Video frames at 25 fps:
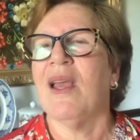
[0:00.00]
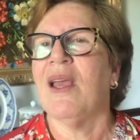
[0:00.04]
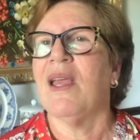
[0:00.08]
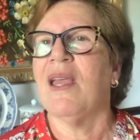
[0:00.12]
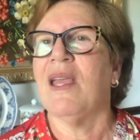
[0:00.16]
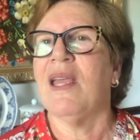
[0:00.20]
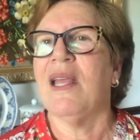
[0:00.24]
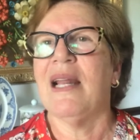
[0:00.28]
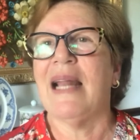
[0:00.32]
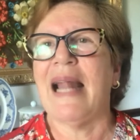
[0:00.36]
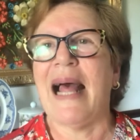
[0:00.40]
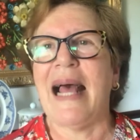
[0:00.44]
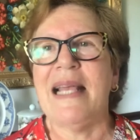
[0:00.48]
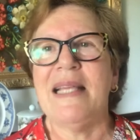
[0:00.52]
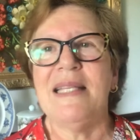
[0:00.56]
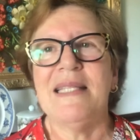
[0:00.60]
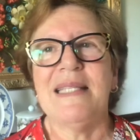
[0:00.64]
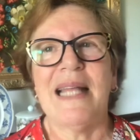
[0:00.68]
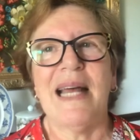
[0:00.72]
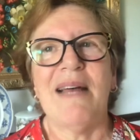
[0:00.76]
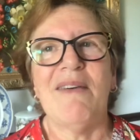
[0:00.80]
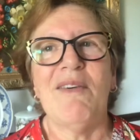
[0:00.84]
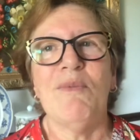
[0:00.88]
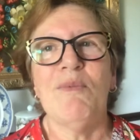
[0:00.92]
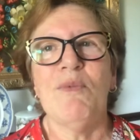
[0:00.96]
E lá
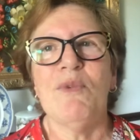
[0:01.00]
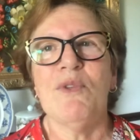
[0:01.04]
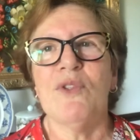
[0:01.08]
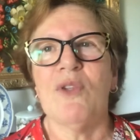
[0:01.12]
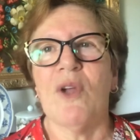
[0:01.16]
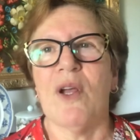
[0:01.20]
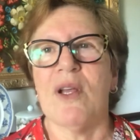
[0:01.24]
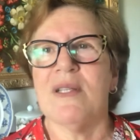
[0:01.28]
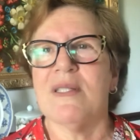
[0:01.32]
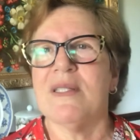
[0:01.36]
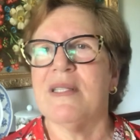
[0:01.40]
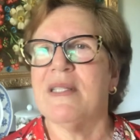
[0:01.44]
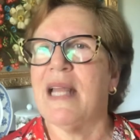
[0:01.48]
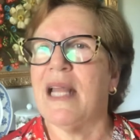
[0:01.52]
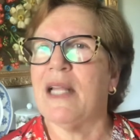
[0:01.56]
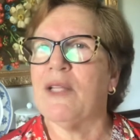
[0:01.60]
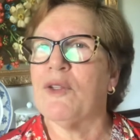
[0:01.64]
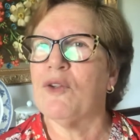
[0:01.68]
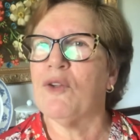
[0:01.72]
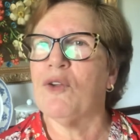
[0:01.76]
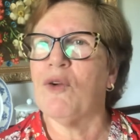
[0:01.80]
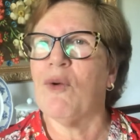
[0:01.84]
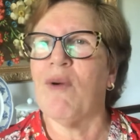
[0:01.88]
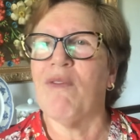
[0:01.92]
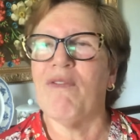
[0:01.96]
estávamos nós,
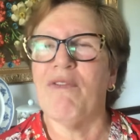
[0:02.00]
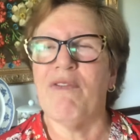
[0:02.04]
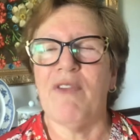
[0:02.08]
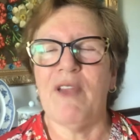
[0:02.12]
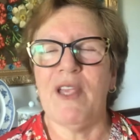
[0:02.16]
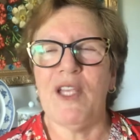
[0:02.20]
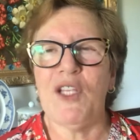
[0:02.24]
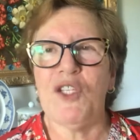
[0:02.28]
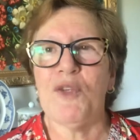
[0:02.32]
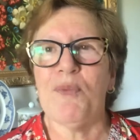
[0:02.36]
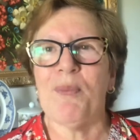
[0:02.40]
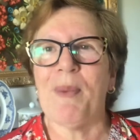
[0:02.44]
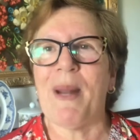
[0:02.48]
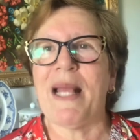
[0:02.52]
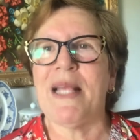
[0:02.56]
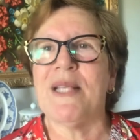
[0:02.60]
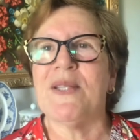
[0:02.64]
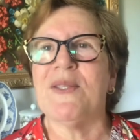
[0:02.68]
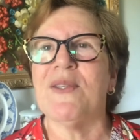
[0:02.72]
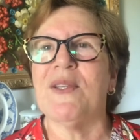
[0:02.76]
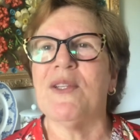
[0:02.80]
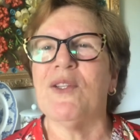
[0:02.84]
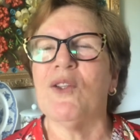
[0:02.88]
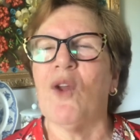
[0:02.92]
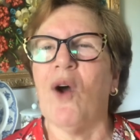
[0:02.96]
dentro do 20 para
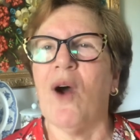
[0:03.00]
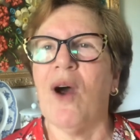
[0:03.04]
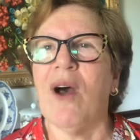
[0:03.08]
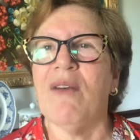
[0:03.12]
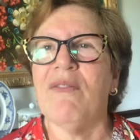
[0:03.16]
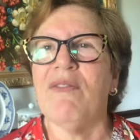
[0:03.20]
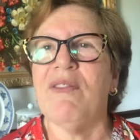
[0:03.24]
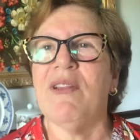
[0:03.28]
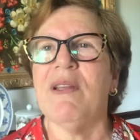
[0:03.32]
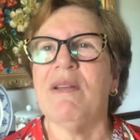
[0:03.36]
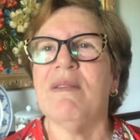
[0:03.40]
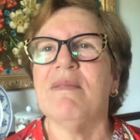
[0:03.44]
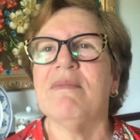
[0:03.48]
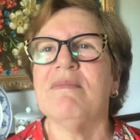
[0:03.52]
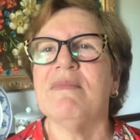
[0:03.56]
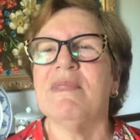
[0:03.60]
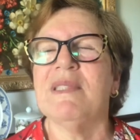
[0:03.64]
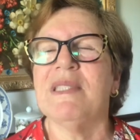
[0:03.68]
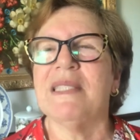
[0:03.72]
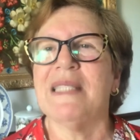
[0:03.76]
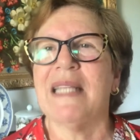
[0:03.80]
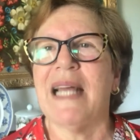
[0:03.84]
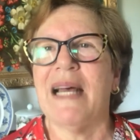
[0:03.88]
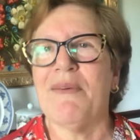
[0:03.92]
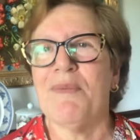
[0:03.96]
as 9,
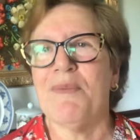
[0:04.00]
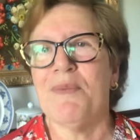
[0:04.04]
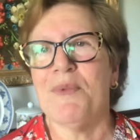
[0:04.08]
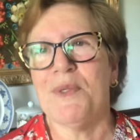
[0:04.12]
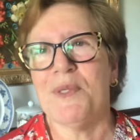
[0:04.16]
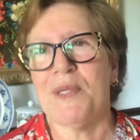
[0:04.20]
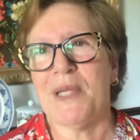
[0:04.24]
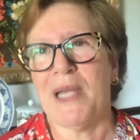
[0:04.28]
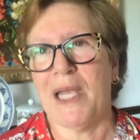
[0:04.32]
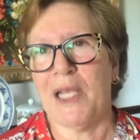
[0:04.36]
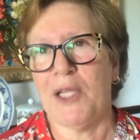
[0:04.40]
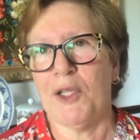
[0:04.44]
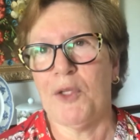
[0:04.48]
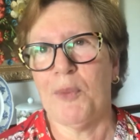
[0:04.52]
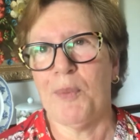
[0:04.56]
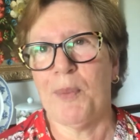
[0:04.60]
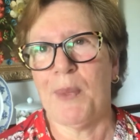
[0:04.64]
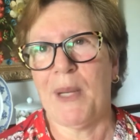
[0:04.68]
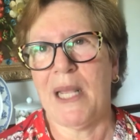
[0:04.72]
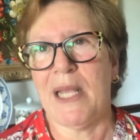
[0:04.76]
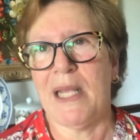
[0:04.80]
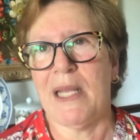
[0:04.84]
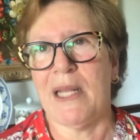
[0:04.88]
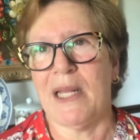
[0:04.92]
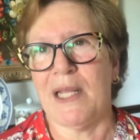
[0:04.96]
estávamos saindo
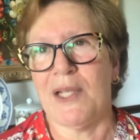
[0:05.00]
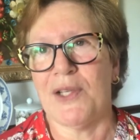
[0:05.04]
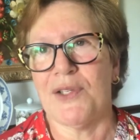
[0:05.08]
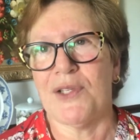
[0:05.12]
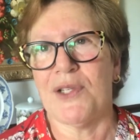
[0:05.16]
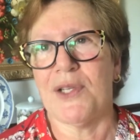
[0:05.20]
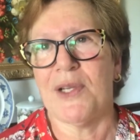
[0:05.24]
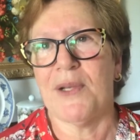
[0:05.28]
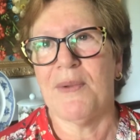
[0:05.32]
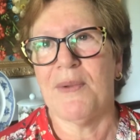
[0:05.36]
para a igreja.